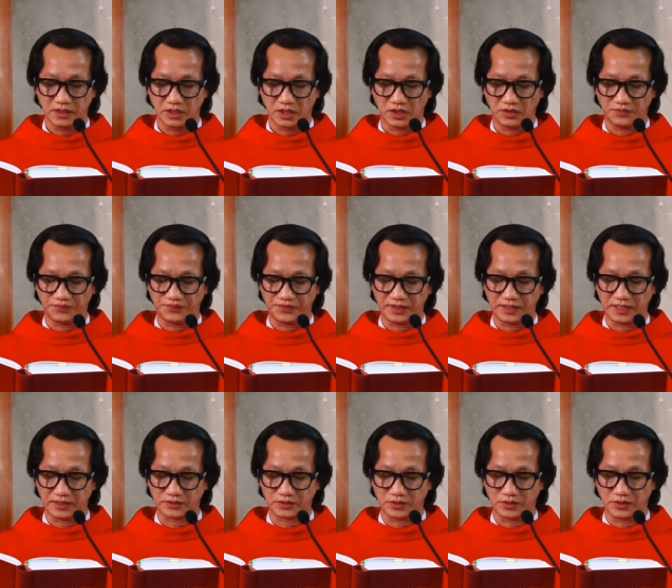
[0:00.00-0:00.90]
Ông
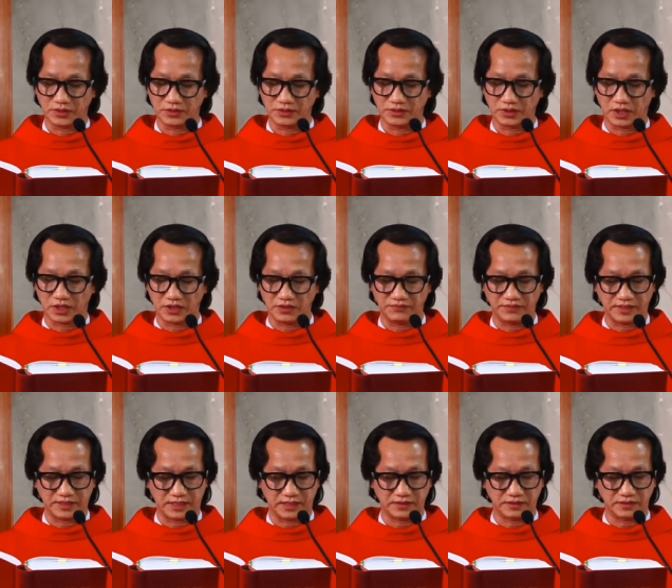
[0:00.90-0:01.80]
Phi-la-tô nói
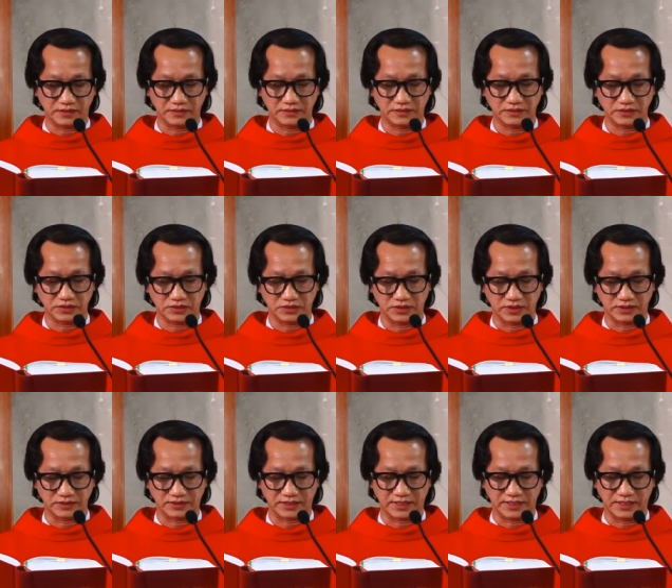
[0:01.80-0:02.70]
với các
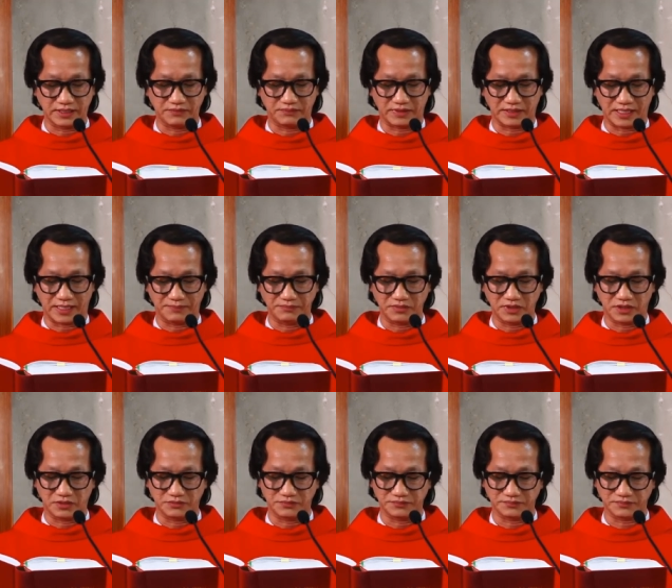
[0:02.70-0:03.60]
thượng tế và đám
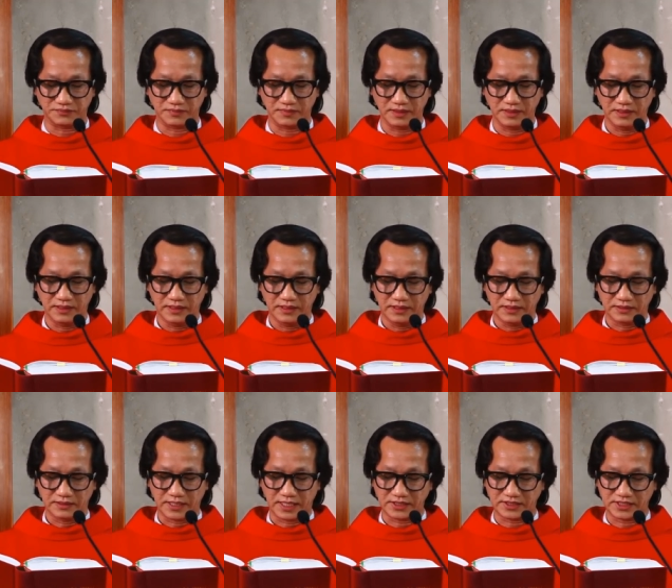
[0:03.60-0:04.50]
đông,
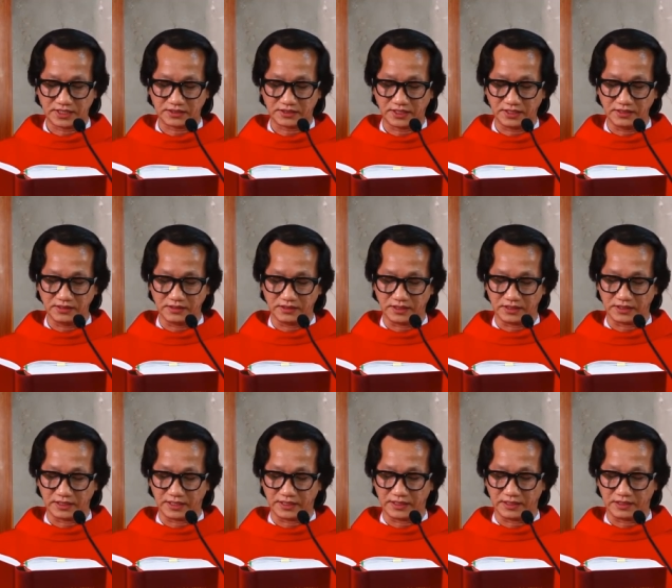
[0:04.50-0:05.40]
ta sẽ thấy người
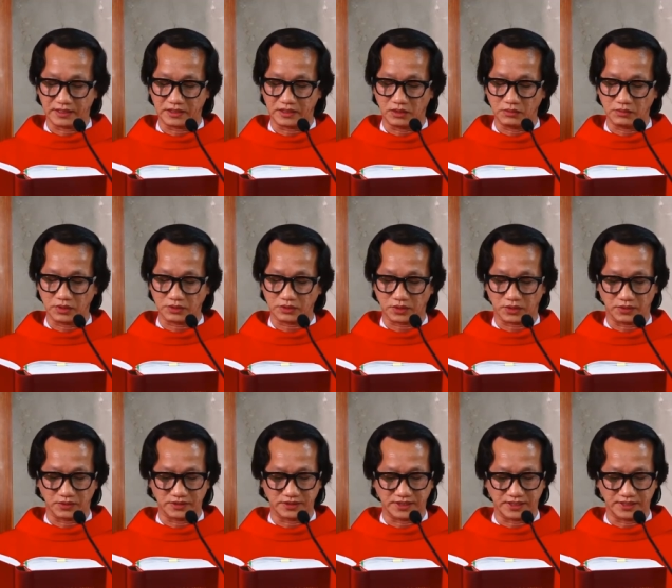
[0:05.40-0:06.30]
này không có
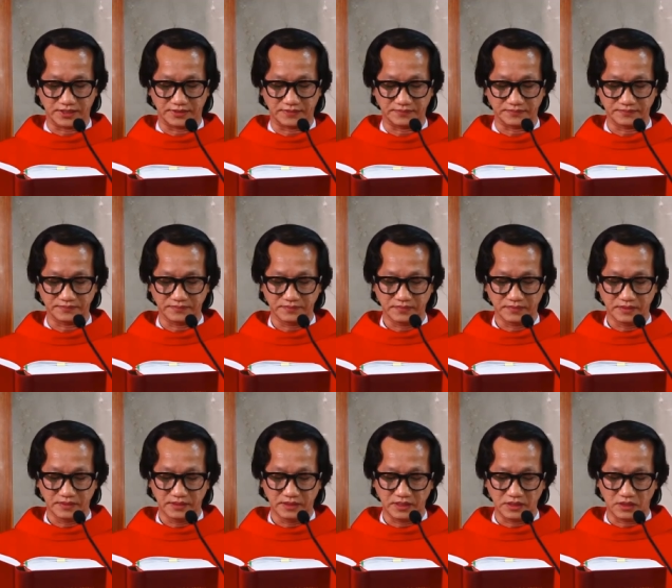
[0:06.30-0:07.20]
tội gì,
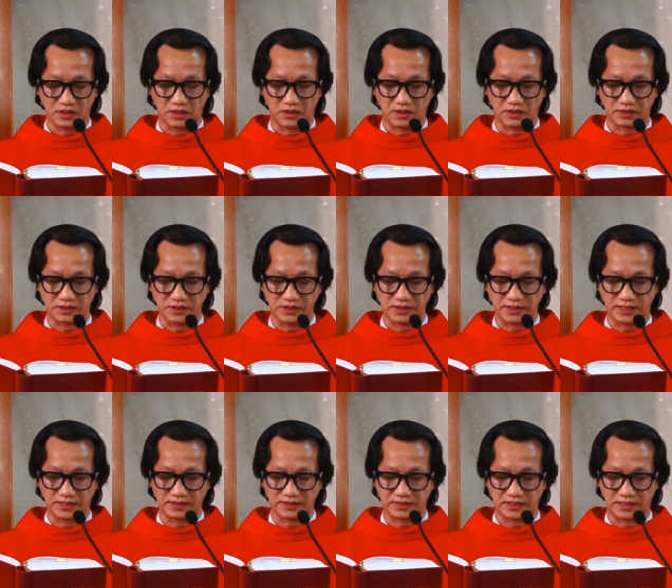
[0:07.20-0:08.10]
nhưng họ cứ
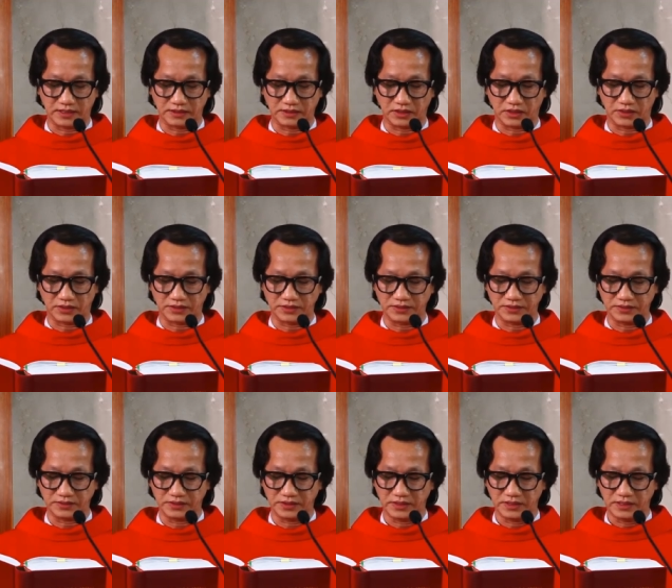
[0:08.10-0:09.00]
khăng khăng nói,
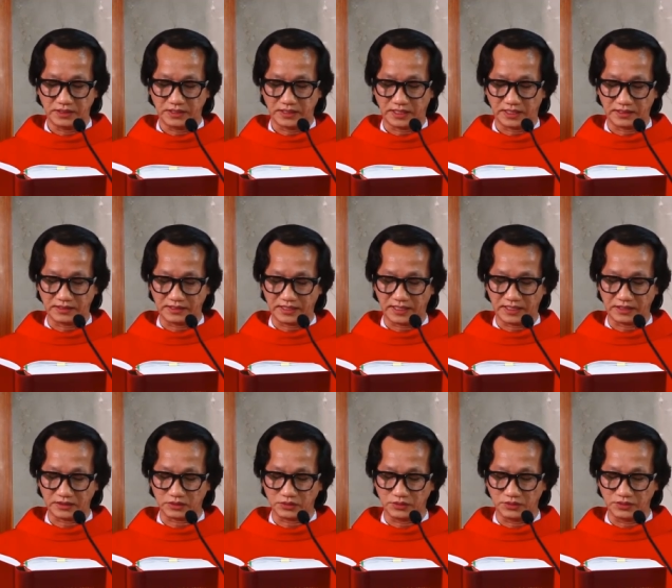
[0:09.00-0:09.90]
hắn
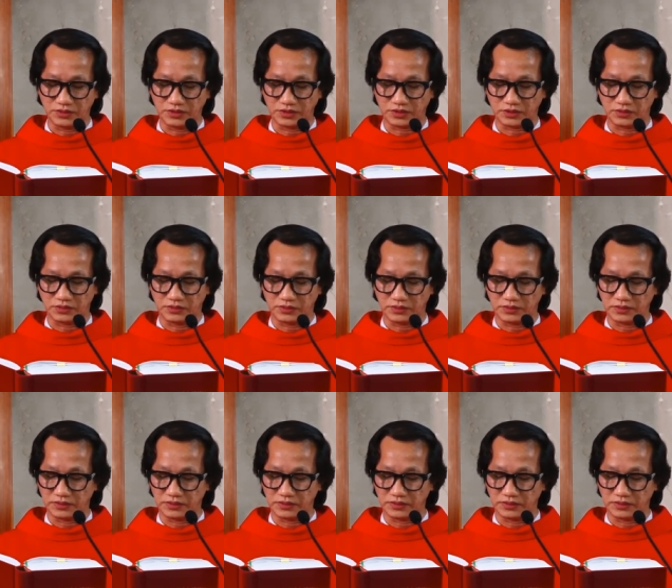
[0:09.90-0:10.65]
đã thúi xuống